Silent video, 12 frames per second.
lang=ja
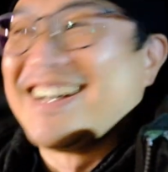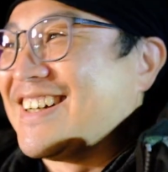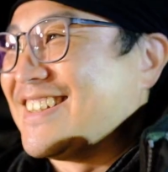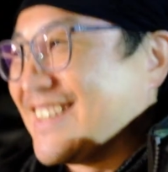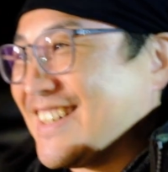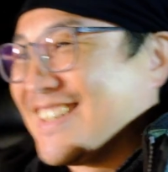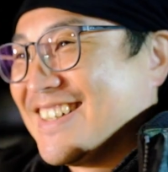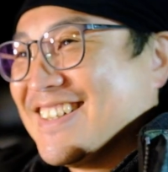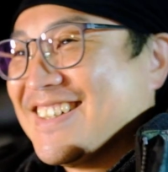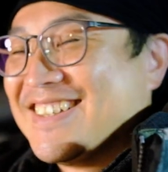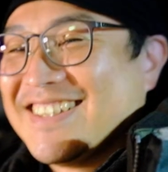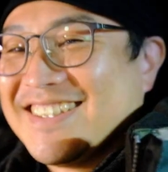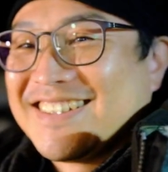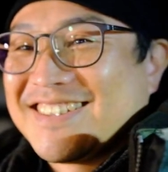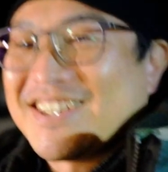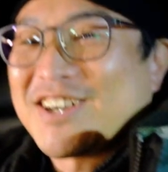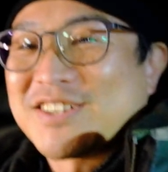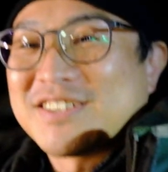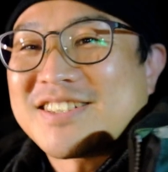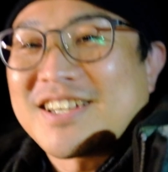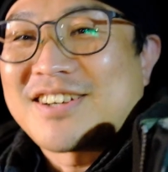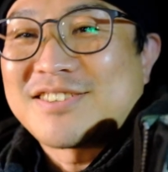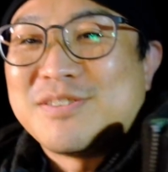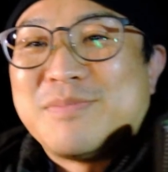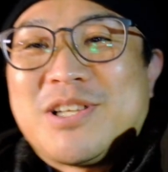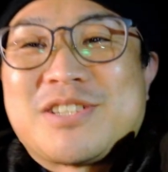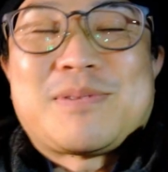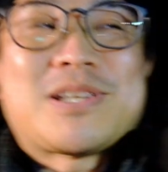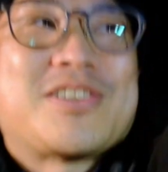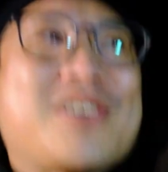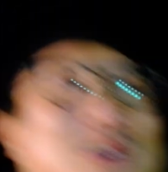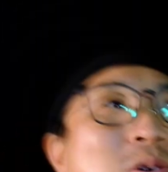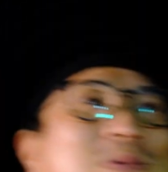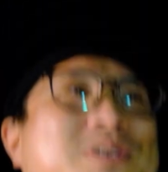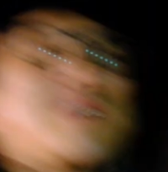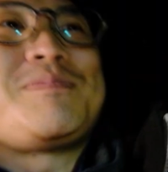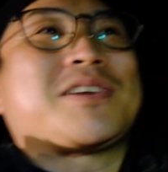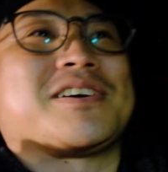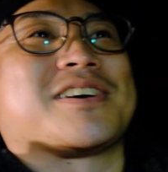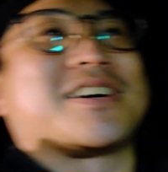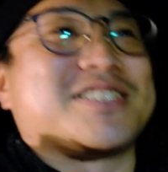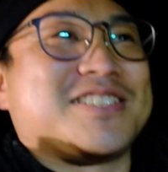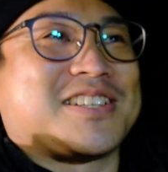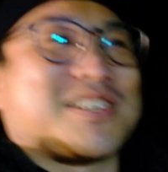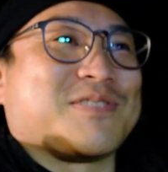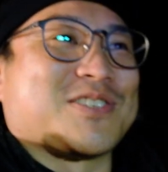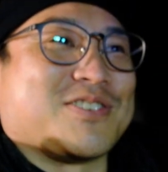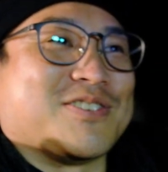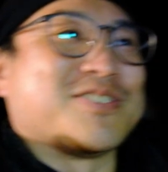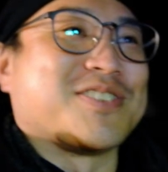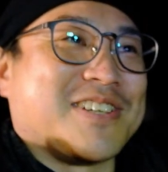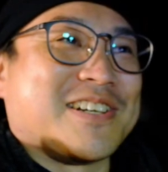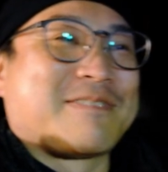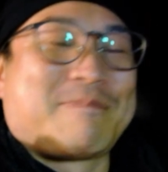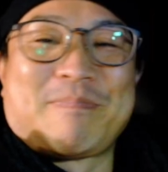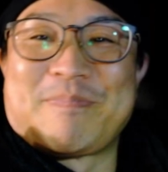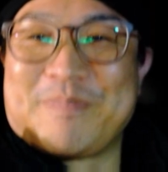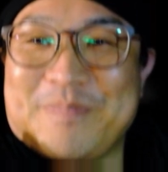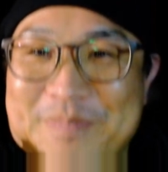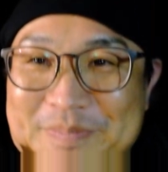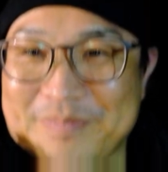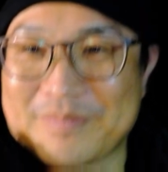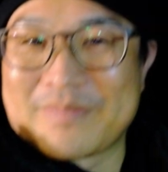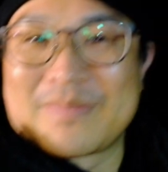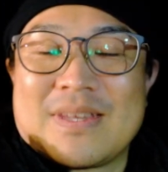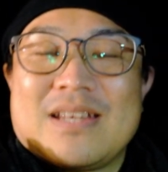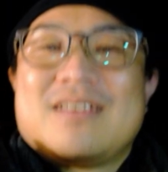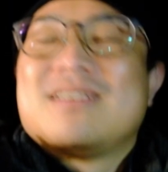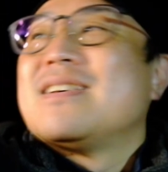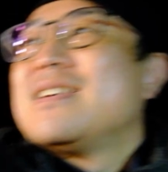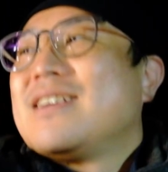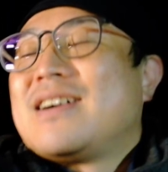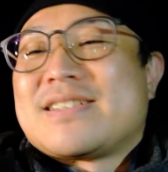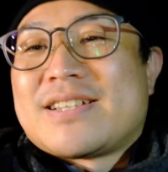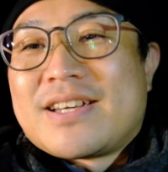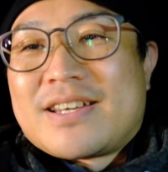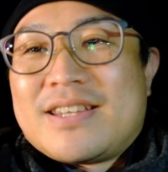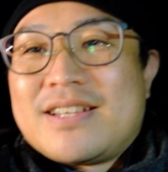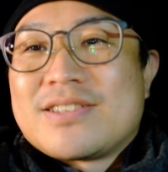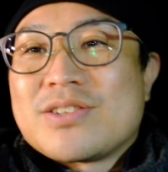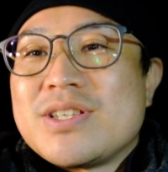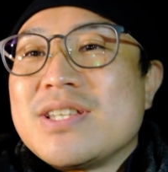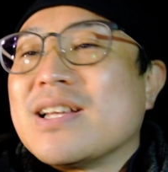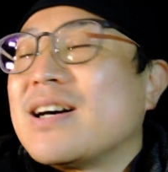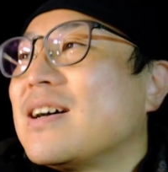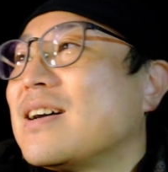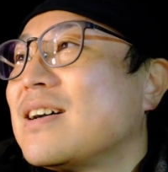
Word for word: ね、なんかせっかくみんな集まったからなんかオフ会みたいな感じになってきましたよね、ほんとね。うん、朝焼け出るといいな